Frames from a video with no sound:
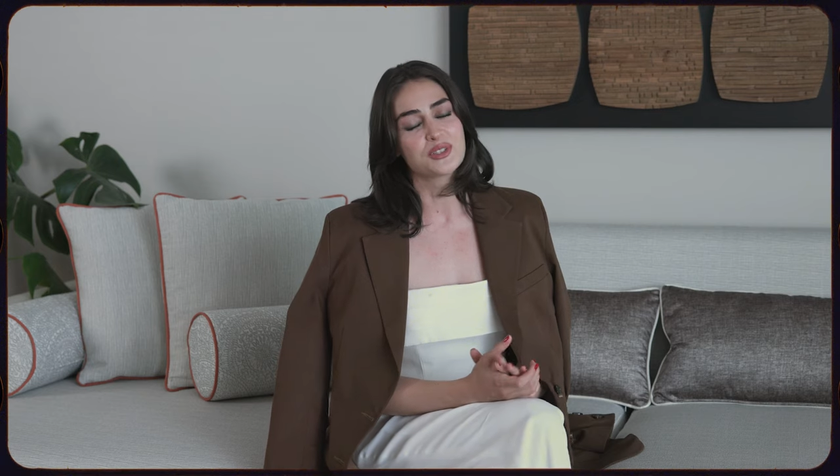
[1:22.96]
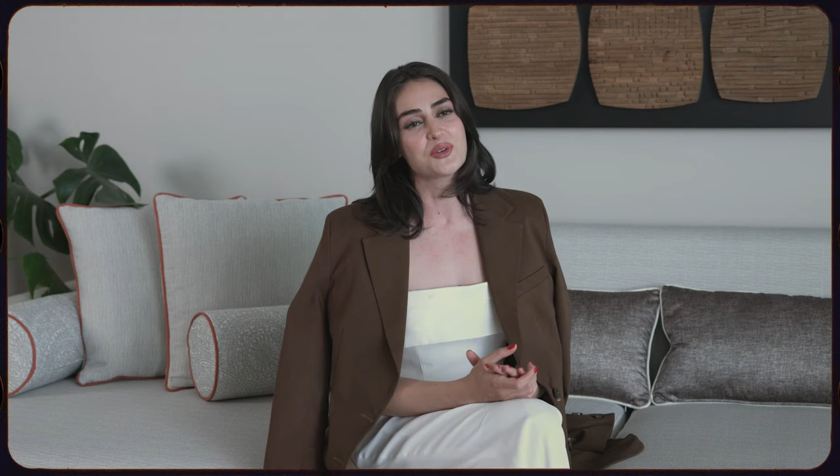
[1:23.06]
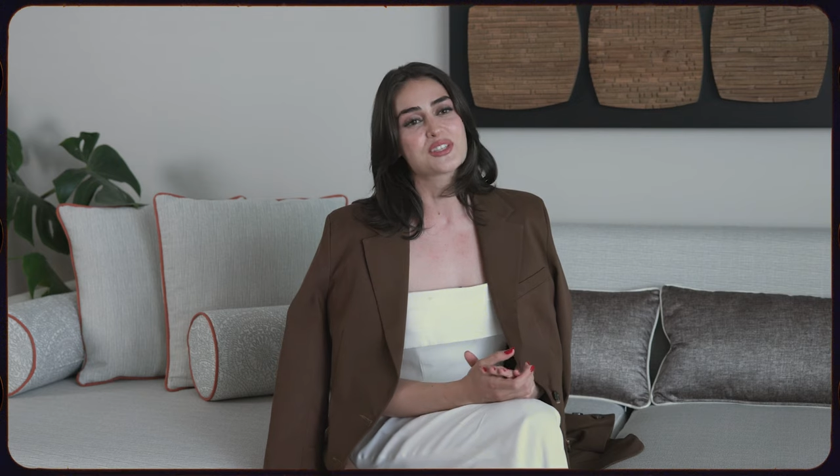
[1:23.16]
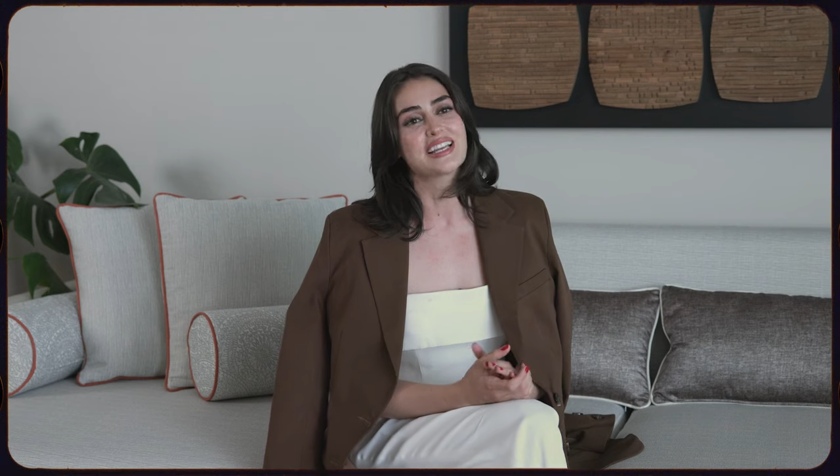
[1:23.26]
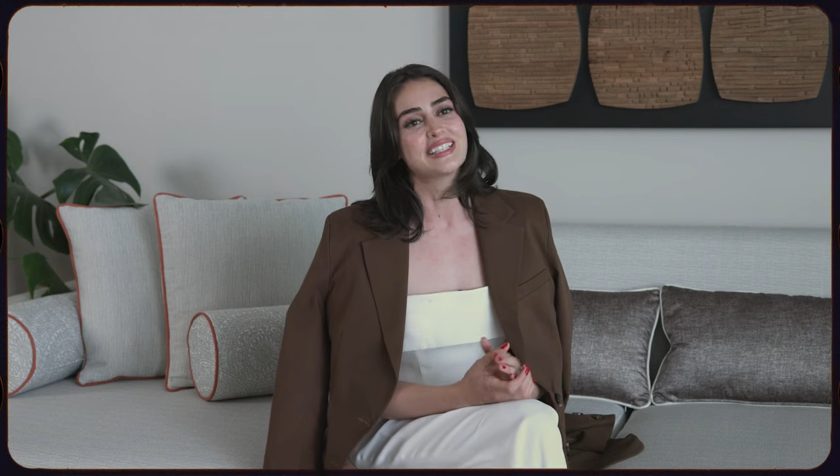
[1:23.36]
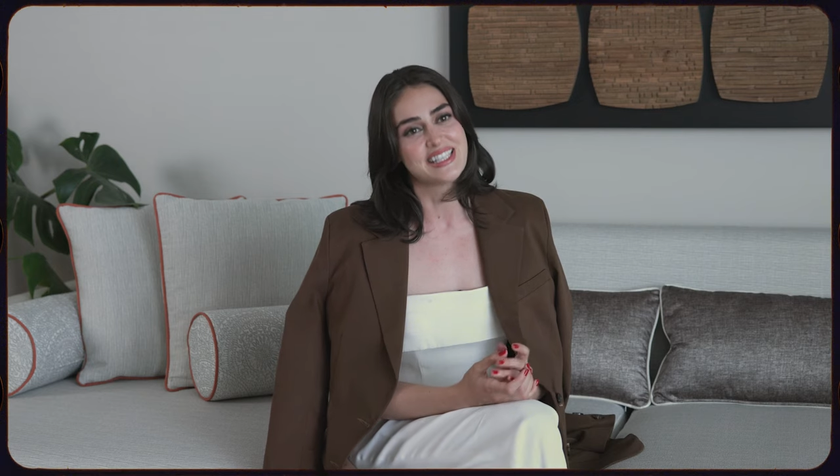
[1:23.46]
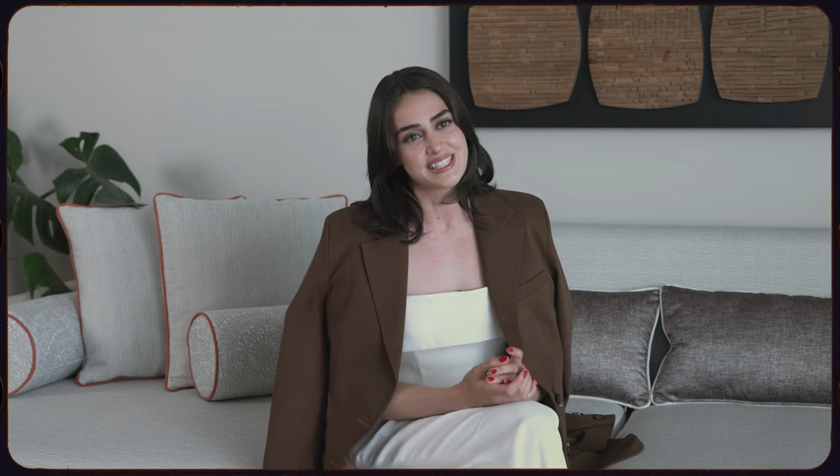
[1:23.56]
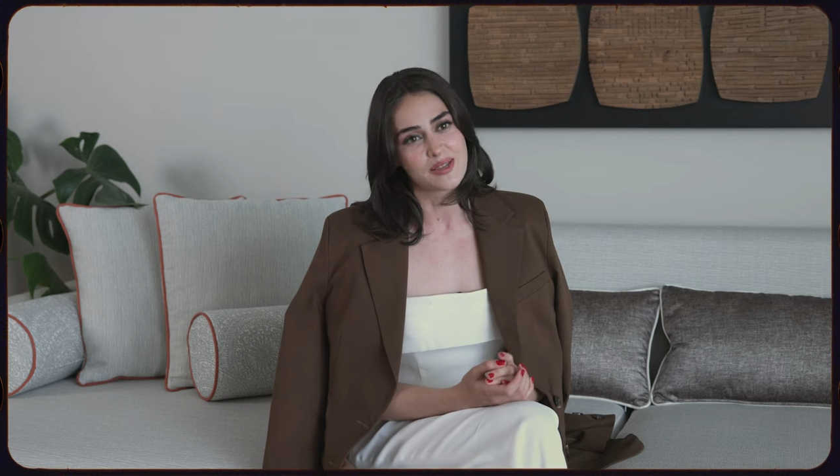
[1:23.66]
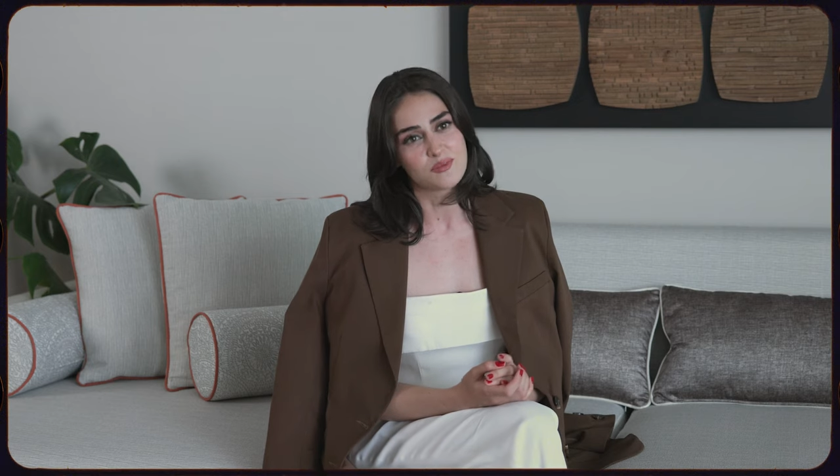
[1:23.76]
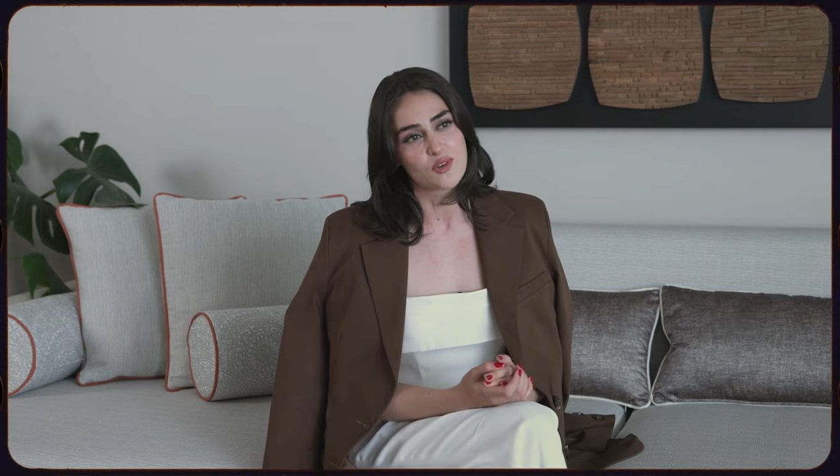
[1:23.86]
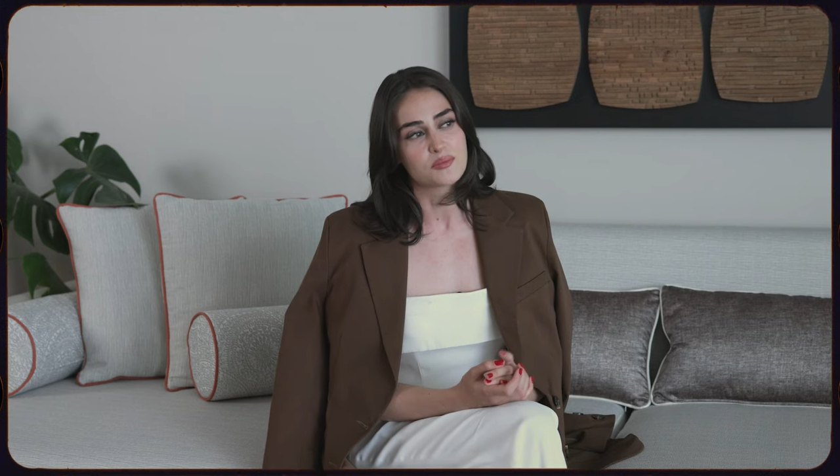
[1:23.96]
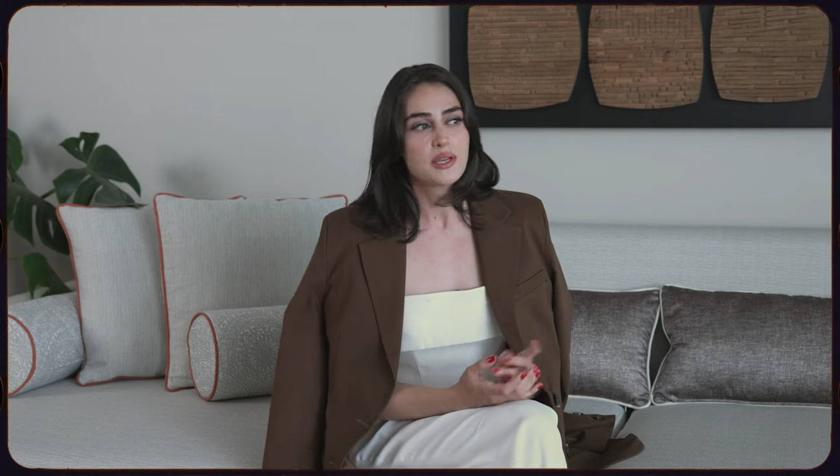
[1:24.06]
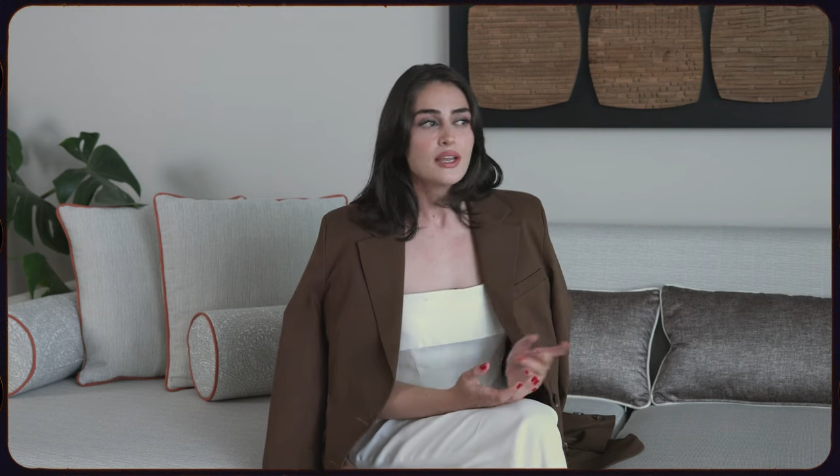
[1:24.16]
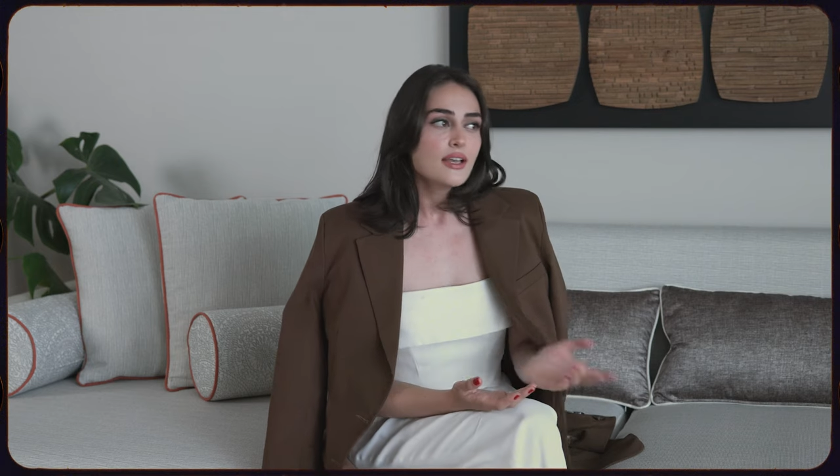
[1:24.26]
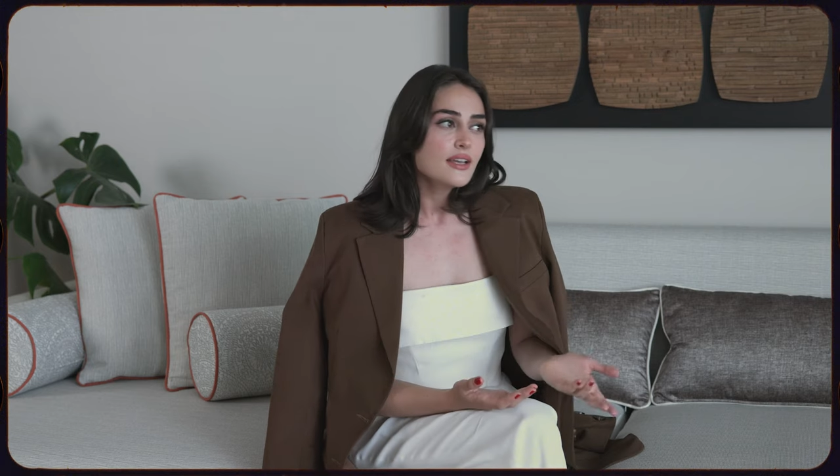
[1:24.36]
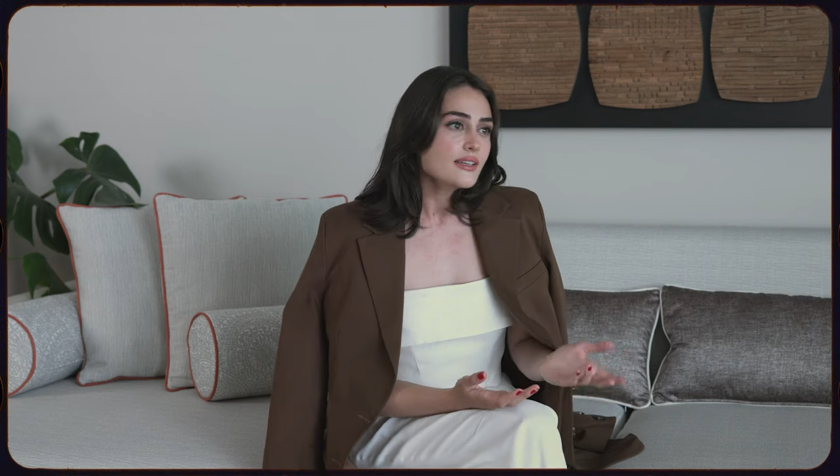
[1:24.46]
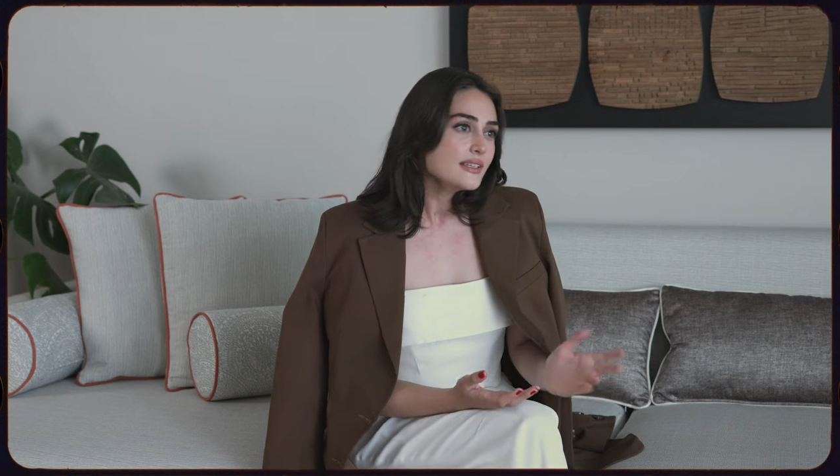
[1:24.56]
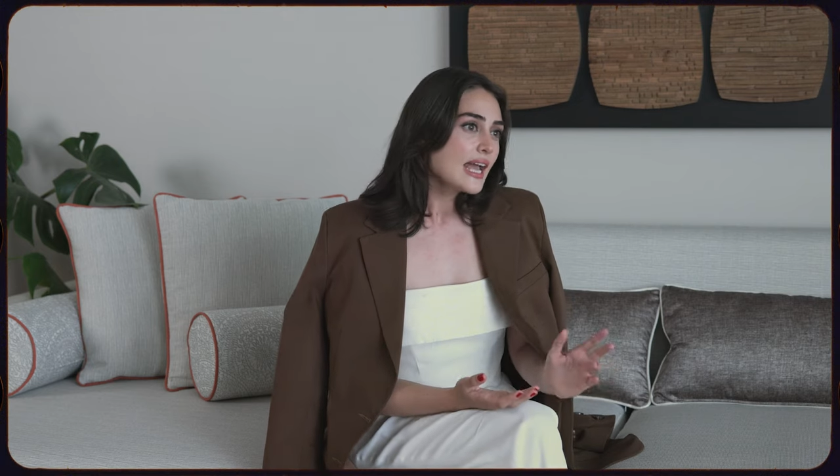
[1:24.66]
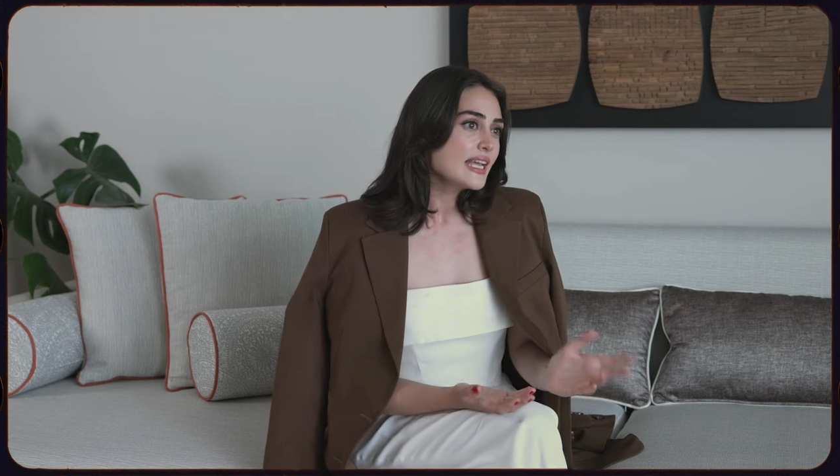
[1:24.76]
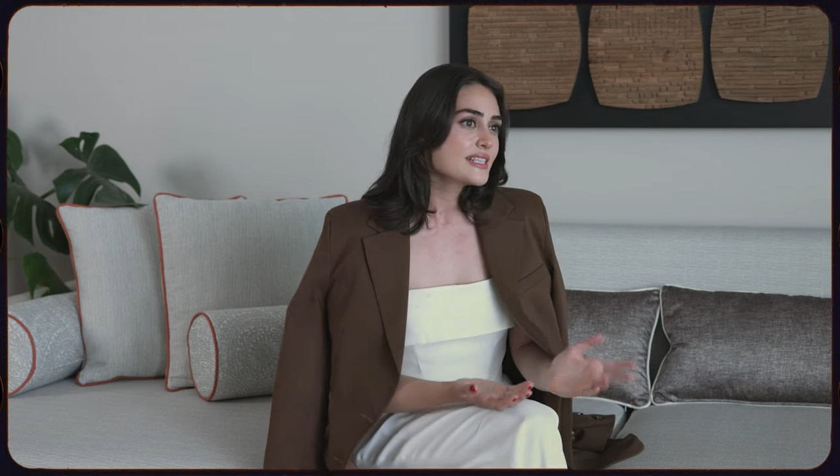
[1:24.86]
olanı özellikle izlemiyorum.
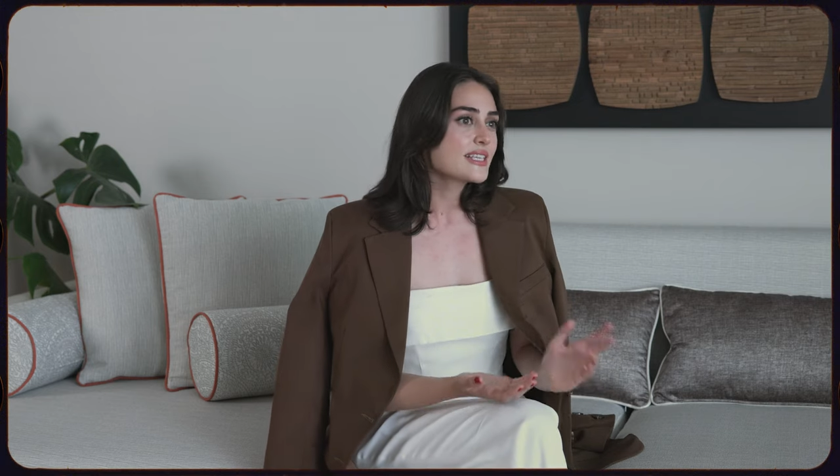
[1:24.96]
E, yani